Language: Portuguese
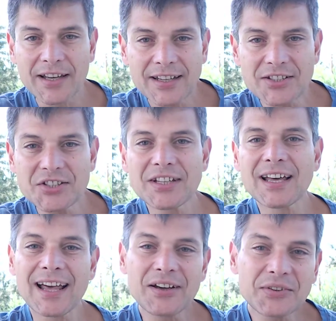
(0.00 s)
e tinha
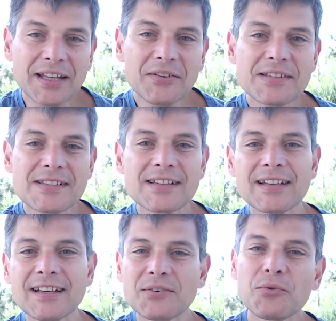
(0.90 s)
lá, eu tenho esse uh,